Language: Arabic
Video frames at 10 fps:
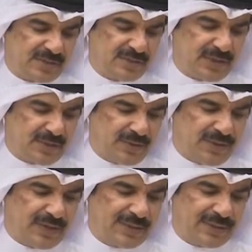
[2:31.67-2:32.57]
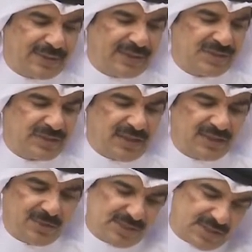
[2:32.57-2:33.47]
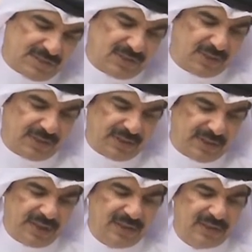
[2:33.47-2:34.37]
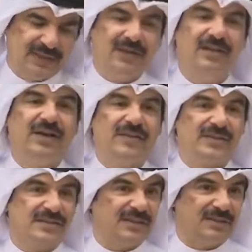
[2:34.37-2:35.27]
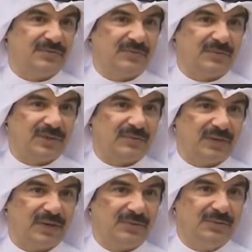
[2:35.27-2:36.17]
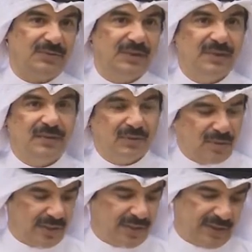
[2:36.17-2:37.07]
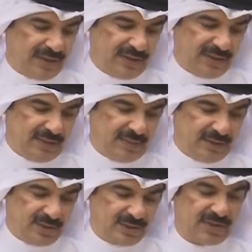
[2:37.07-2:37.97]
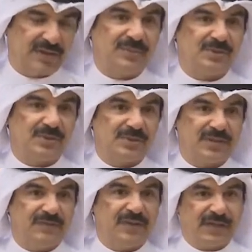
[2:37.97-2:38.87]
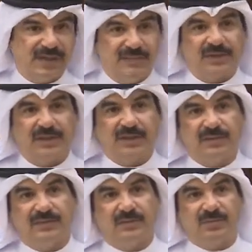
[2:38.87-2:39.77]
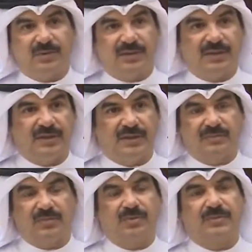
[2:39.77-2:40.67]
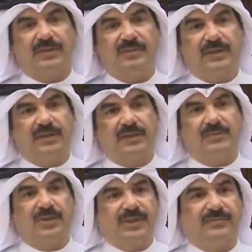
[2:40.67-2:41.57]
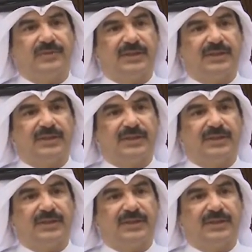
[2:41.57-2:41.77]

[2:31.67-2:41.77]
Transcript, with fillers: ويكون ذلك بالتأشير على جواز سفر الوثيقة لأن هذا تزير في القانون وواضح يعني لما يكون استخدام جواز سفر أكيد من خلال المرور من خلال الموظف